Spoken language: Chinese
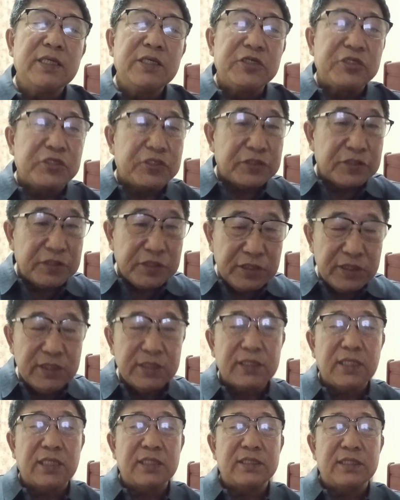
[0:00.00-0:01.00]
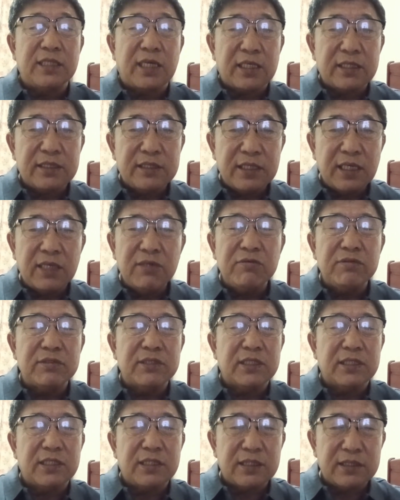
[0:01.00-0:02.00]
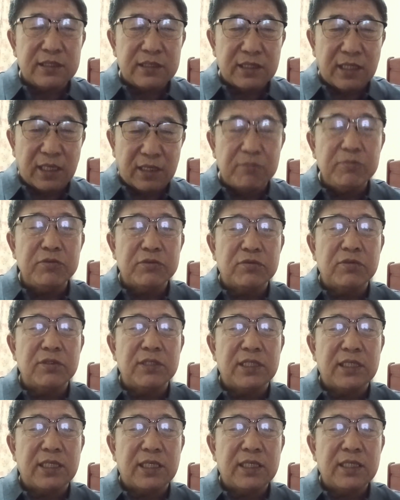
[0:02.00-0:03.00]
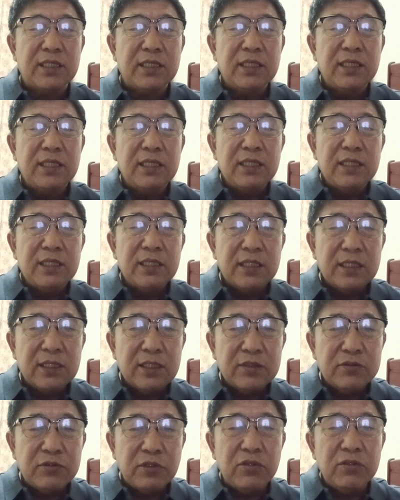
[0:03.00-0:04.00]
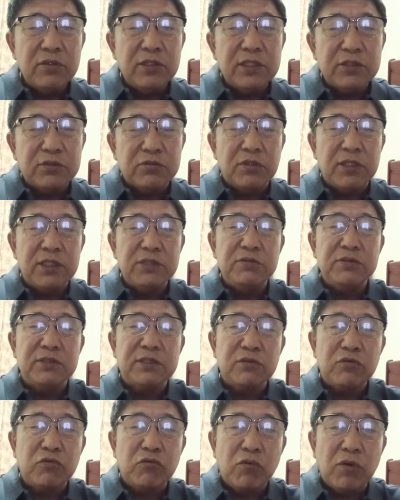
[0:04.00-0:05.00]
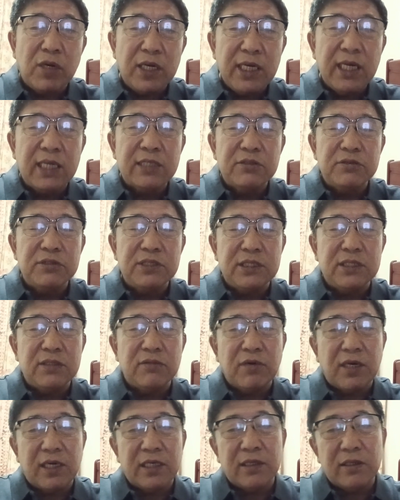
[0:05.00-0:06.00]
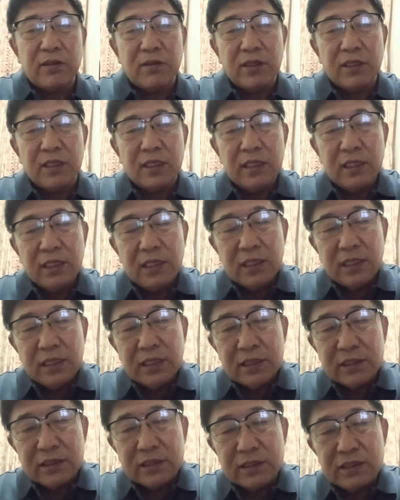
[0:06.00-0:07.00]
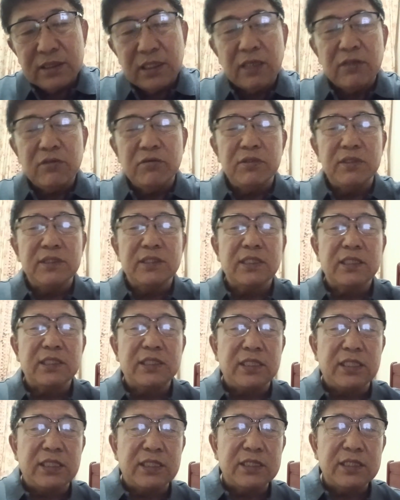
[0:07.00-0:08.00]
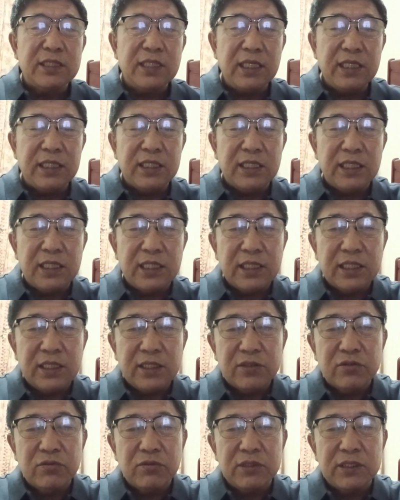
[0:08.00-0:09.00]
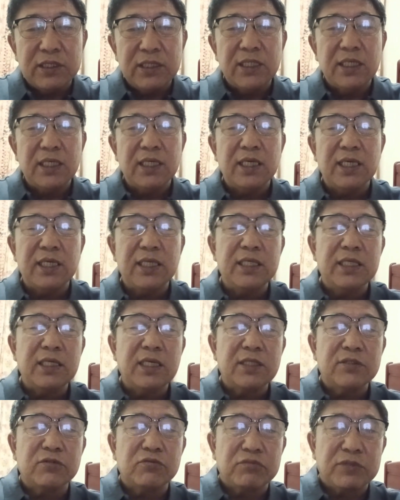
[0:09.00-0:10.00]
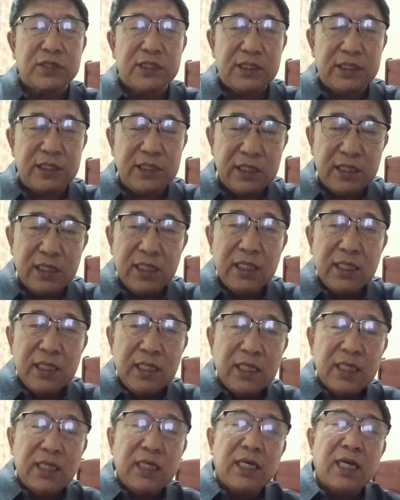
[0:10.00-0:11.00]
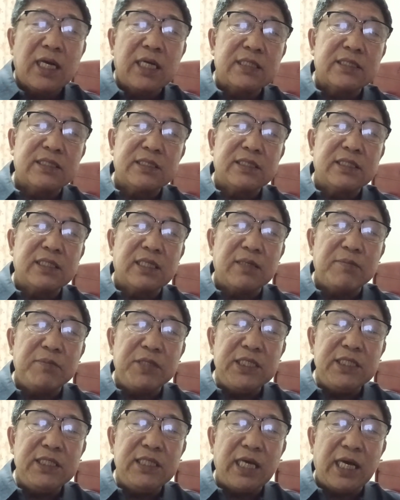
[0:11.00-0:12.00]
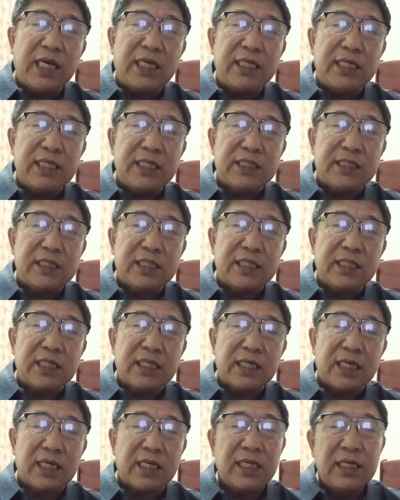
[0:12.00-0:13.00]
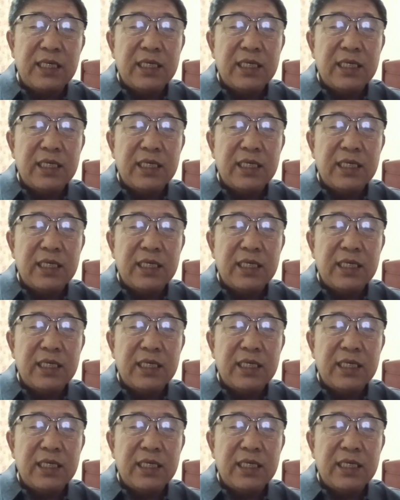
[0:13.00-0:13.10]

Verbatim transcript: 实际上讲姜昆的人是很不错的人。最后人说一句：这我呀，就希望。是姜昆这个体制内的作协呃主席，还是这个民间的这个